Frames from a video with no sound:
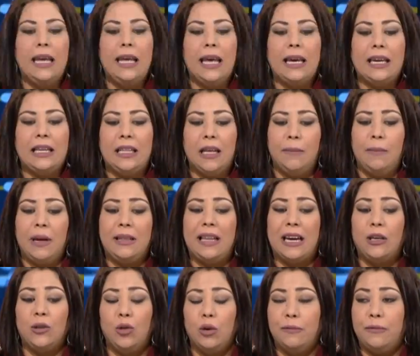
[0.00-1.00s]
كتابه
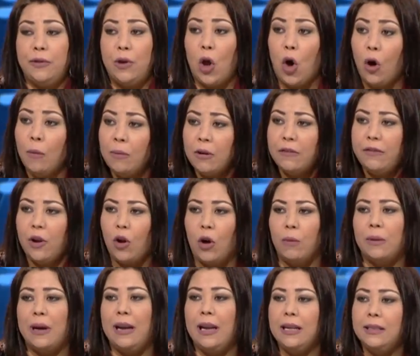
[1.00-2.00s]
تكتب في العمق في
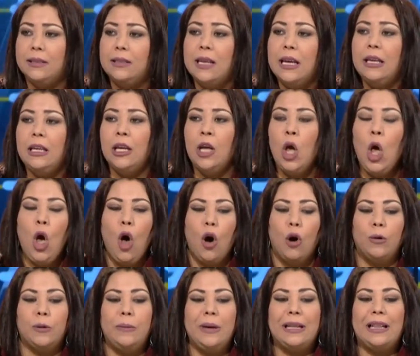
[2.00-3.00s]
العمق الانساني
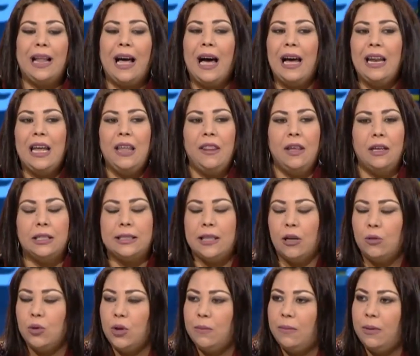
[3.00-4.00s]
وبطبيعه الحال هذا
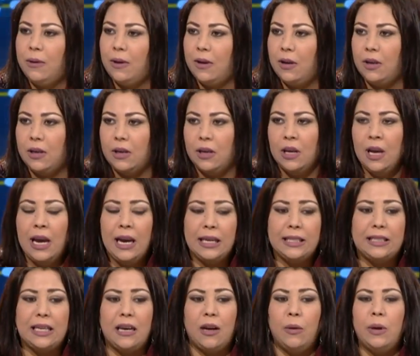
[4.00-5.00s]
يستوجب
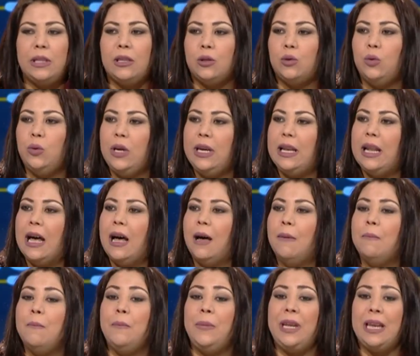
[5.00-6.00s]
سنوات طويله
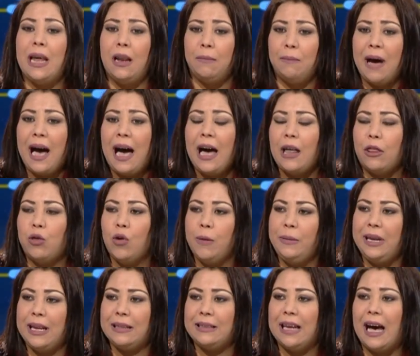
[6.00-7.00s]
من البحث
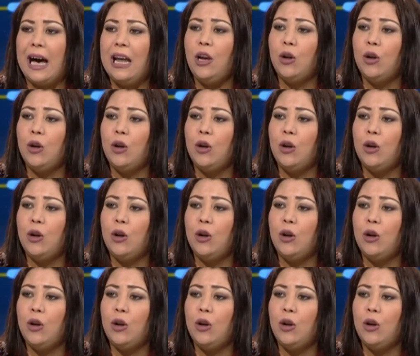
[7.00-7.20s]
ومن التعلم